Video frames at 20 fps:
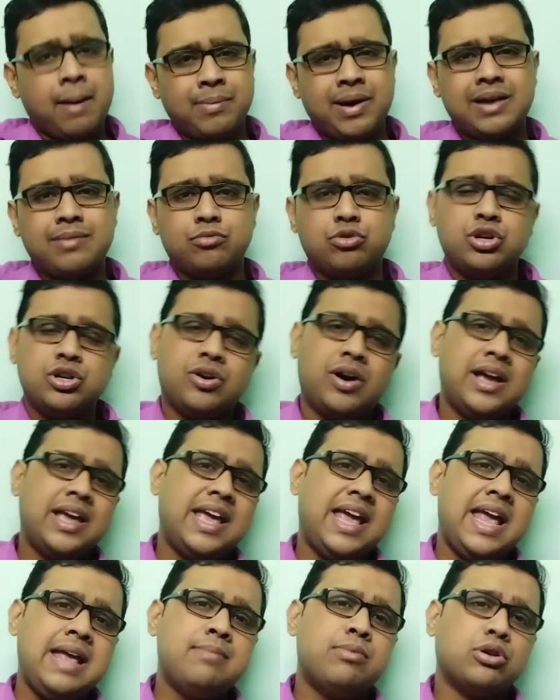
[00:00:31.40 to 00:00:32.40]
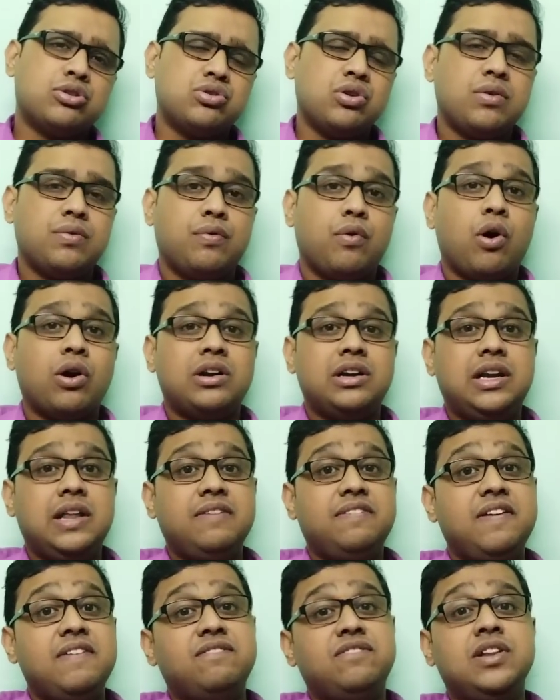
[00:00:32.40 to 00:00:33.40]
আমার মনে হয় এই বছর
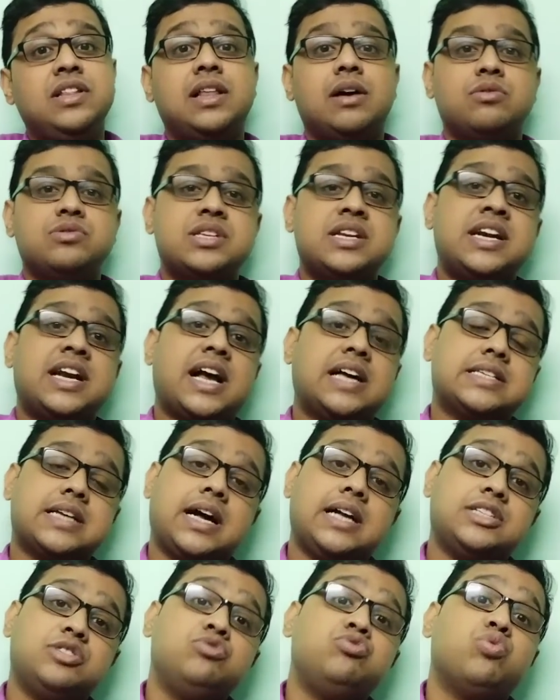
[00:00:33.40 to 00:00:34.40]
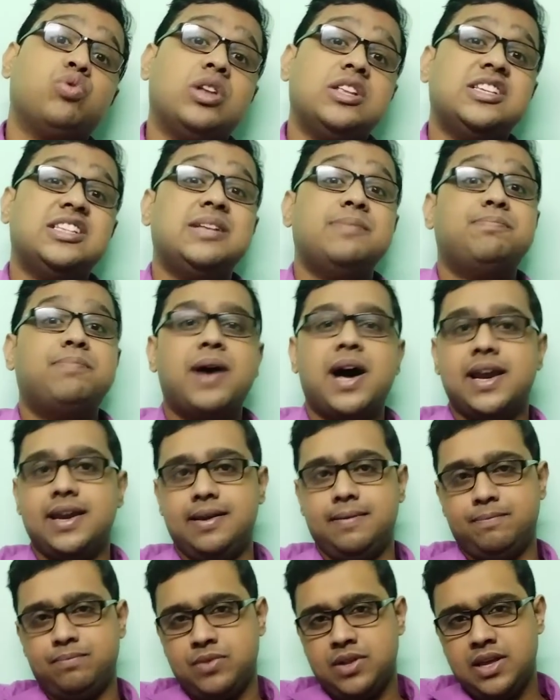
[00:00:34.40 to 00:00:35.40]
ফর্টি ফিফটি থাউজেন্ডের কাছাকাছিও চলে যেতে
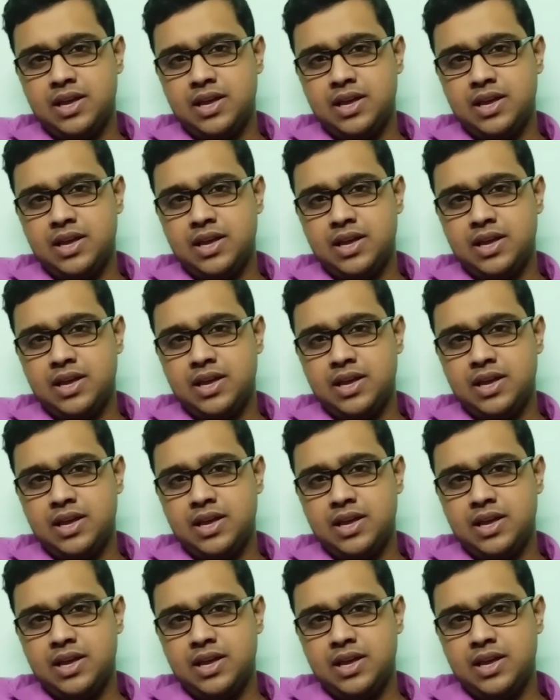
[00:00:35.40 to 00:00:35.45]
পারে